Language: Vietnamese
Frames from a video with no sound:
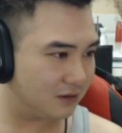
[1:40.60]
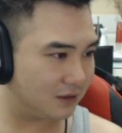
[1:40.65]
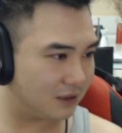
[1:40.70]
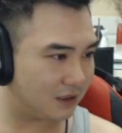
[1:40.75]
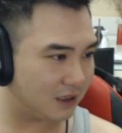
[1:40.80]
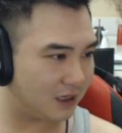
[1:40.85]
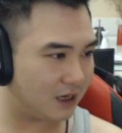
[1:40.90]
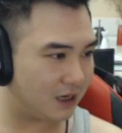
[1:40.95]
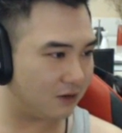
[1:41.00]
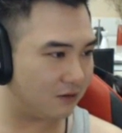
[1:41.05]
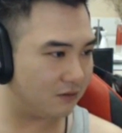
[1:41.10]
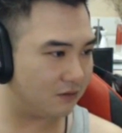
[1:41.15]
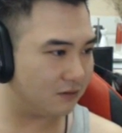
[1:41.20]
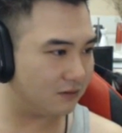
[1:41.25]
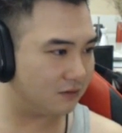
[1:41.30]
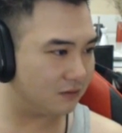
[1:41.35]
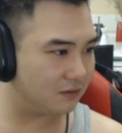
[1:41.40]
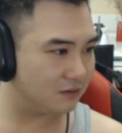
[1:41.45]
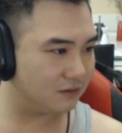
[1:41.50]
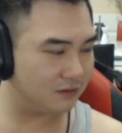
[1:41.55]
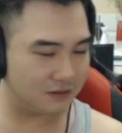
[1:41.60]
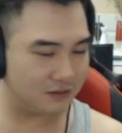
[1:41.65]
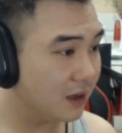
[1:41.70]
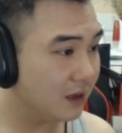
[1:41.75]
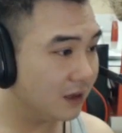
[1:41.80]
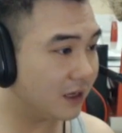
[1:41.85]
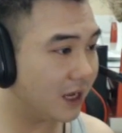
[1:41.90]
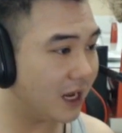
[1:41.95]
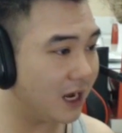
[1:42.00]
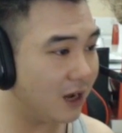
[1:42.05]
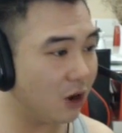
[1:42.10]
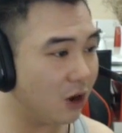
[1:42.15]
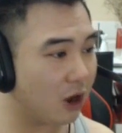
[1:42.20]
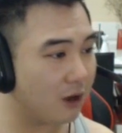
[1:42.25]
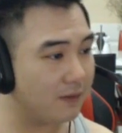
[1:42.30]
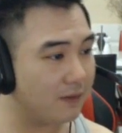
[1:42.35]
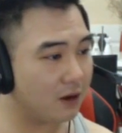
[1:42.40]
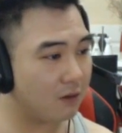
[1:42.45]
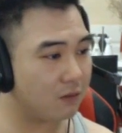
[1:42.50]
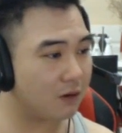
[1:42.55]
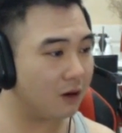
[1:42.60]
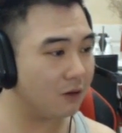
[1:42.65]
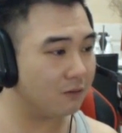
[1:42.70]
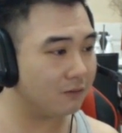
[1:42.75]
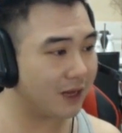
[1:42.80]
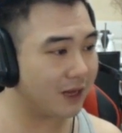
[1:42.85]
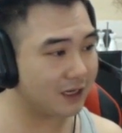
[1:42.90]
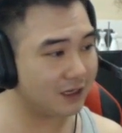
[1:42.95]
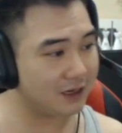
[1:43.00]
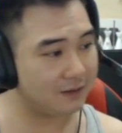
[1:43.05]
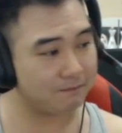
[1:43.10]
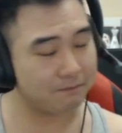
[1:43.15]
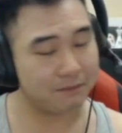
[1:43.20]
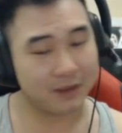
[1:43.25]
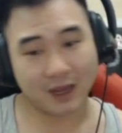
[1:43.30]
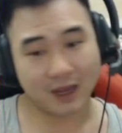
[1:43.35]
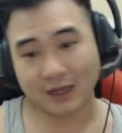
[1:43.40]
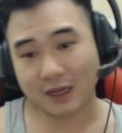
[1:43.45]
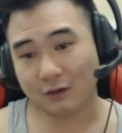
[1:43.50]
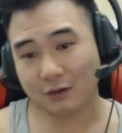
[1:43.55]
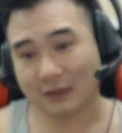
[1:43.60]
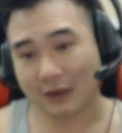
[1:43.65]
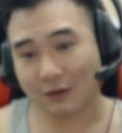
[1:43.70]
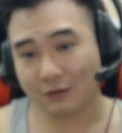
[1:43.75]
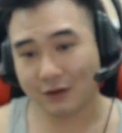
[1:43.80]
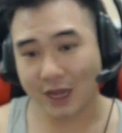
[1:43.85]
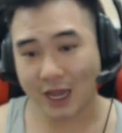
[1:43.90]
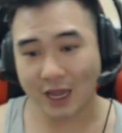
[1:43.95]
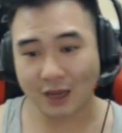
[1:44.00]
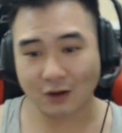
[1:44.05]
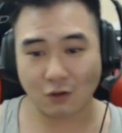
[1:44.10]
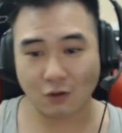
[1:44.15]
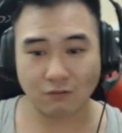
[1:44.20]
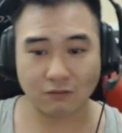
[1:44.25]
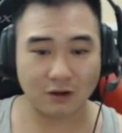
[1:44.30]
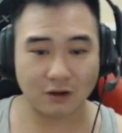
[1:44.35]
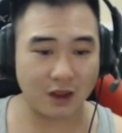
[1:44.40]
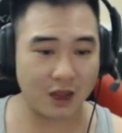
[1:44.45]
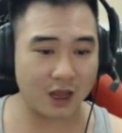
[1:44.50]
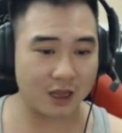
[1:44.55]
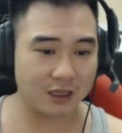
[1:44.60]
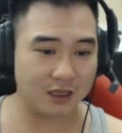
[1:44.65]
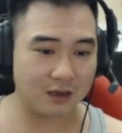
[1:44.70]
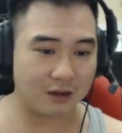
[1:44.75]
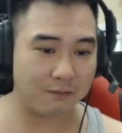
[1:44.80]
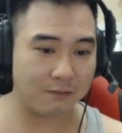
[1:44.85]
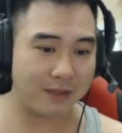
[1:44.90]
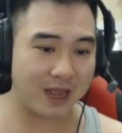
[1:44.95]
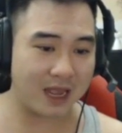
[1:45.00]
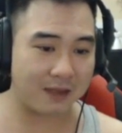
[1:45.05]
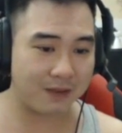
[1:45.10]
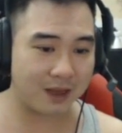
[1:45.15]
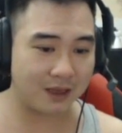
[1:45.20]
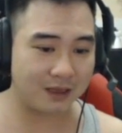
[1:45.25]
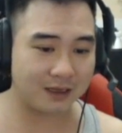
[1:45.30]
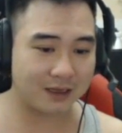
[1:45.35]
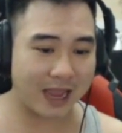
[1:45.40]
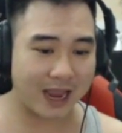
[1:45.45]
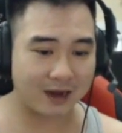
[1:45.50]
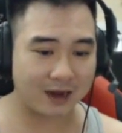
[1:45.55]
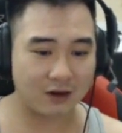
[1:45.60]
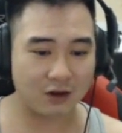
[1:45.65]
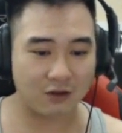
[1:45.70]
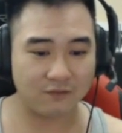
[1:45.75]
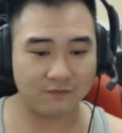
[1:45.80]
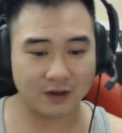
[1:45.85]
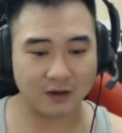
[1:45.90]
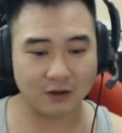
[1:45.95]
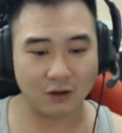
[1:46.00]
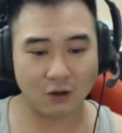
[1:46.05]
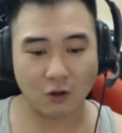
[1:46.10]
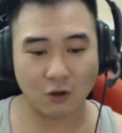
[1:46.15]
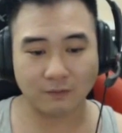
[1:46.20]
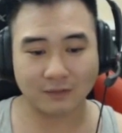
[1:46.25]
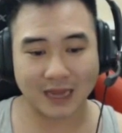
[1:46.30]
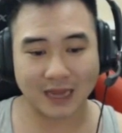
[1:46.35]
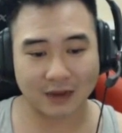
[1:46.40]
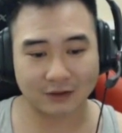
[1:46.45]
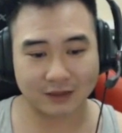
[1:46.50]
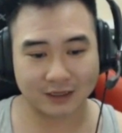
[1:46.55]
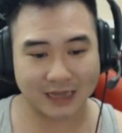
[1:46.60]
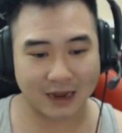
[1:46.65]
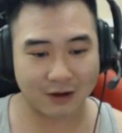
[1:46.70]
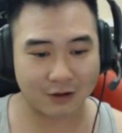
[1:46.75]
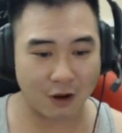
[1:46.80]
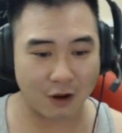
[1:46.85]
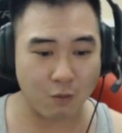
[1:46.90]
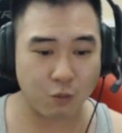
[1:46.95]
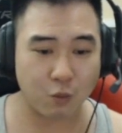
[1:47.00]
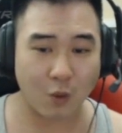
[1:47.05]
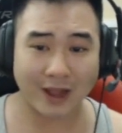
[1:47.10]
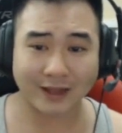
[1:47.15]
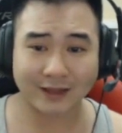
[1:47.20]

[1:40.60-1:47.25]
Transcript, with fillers: éo cây lọ mới không có lông lắc. Điệp mẹ kêu tao cây cũng được, nhưng con bé bên cạnh nó vẫn ôm tao thì tao không quan